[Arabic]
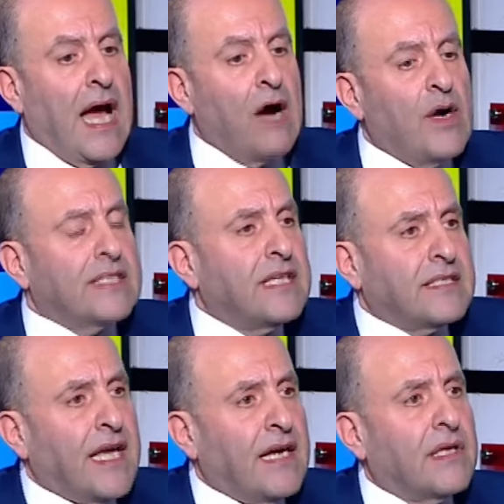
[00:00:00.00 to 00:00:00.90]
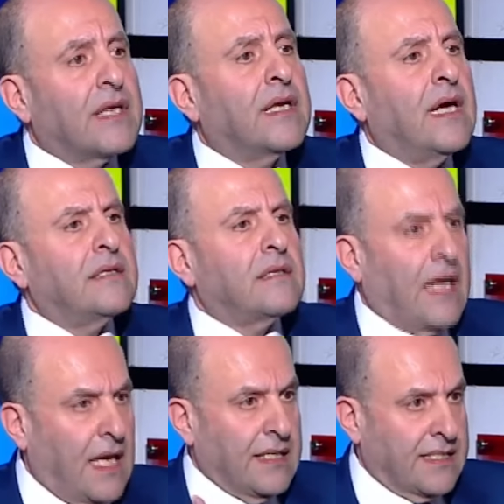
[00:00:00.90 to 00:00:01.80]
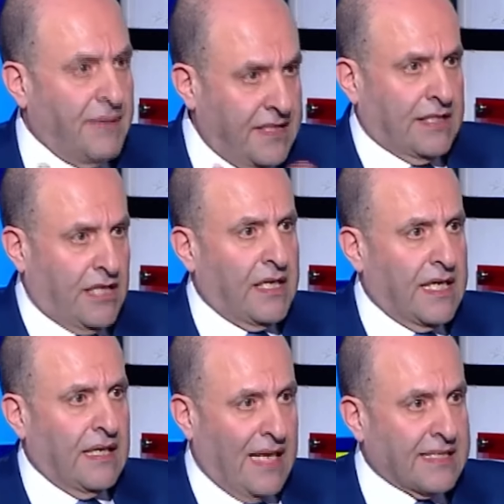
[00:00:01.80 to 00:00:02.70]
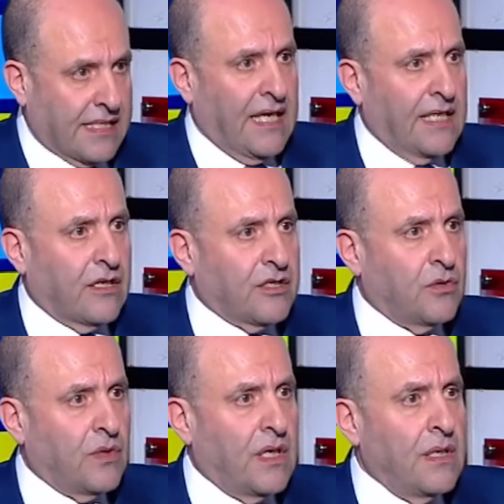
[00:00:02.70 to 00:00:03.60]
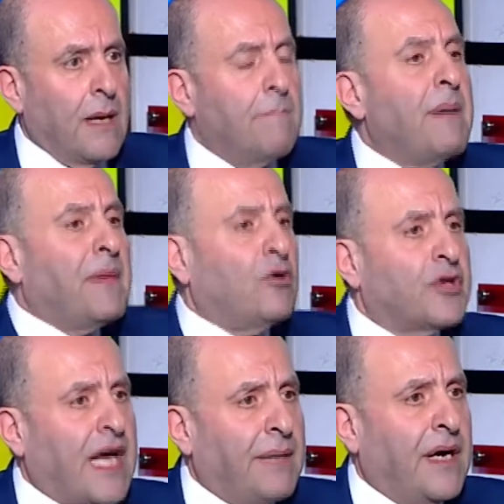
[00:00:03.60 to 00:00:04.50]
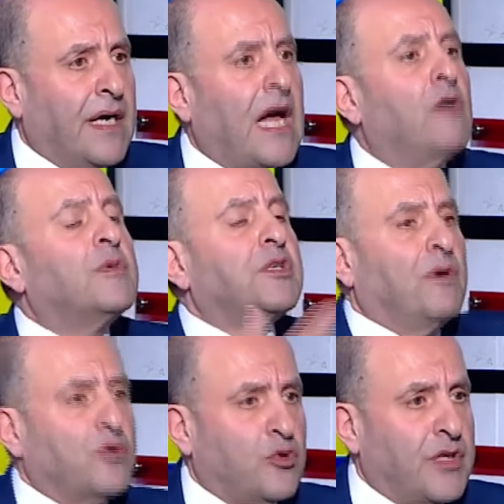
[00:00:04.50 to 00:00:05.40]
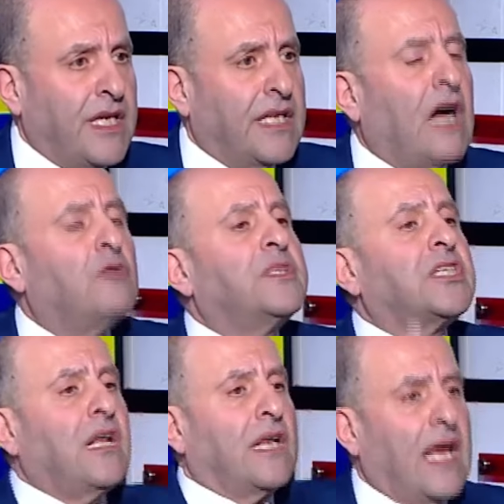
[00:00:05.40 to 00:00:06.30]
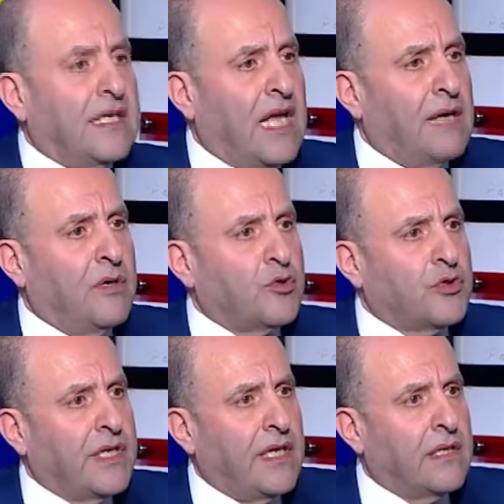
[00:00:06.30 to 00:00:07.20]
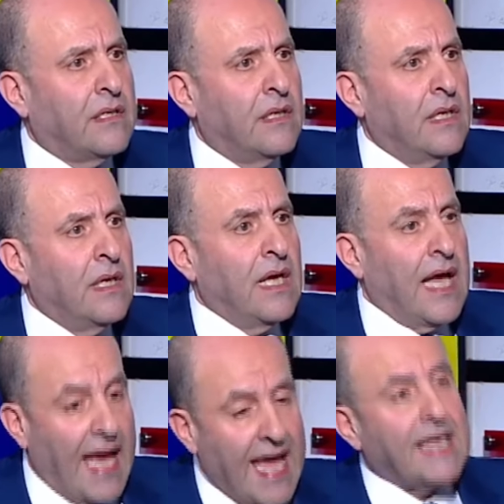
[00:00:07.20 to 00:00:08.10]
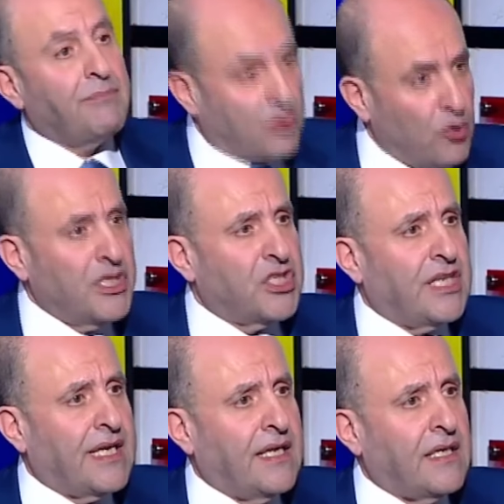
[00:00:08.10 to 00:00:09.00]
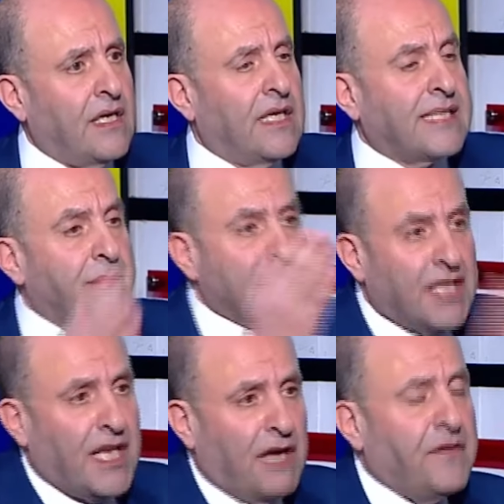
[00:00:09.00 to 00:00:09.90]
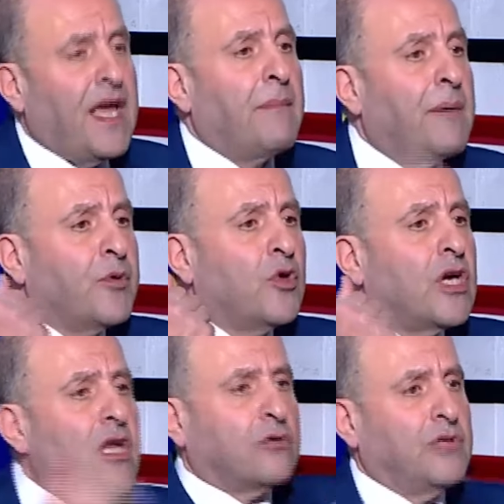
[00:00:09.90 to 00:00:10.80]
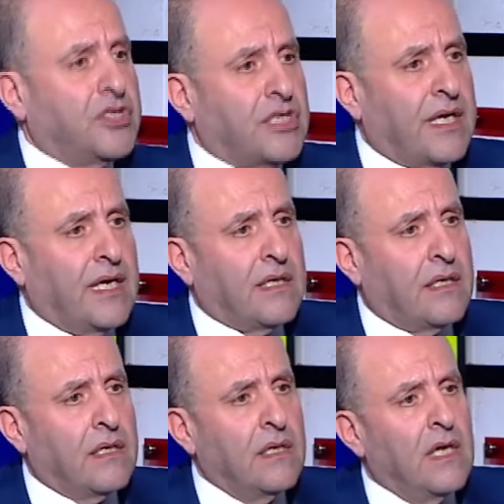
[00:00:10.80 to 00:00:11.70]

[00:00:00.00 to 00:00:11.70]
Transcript: اوقات بتتاخذ قرارات هلا اذا بدك تحكي الاسرار اللي جوا ما معهم خبر او مش موجودين او مش كل الاعضاء موجودين هيك بتكون الشراكه اذا مقتنعه فيها مبروك لكم الشراكه